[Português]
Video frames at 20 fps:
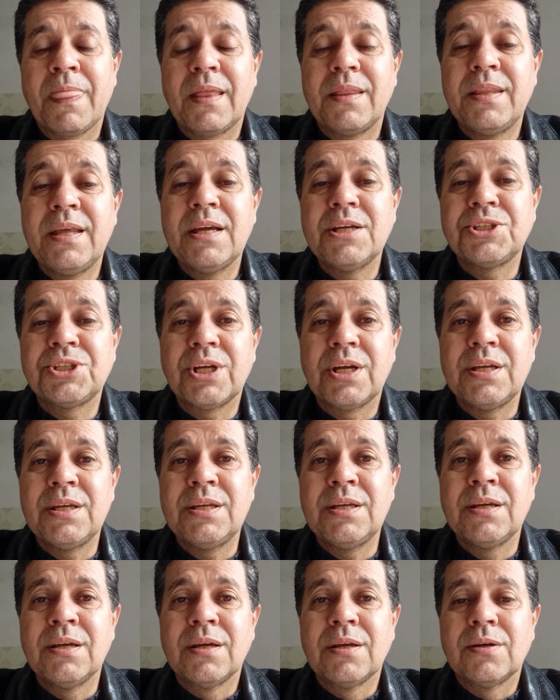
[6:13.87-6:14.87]
deixa
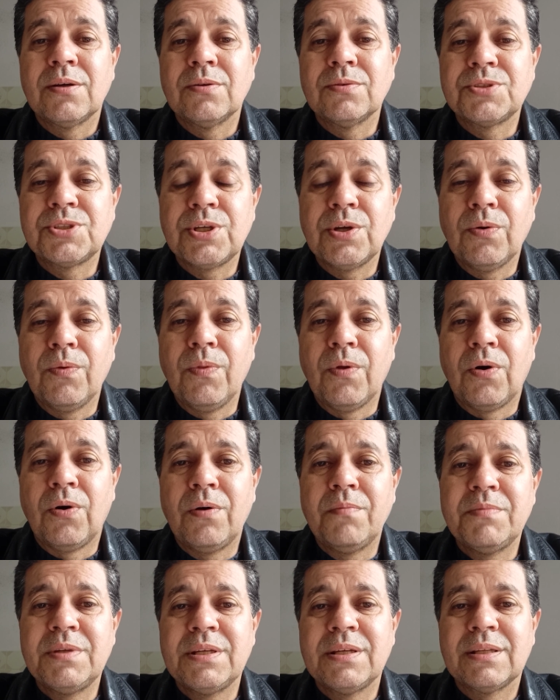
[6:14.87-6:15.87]
aí o seu
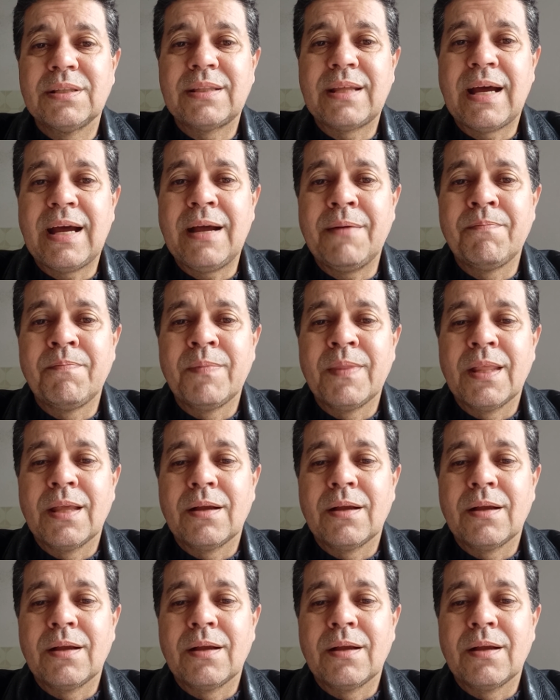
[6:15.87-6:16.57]
nome, tá?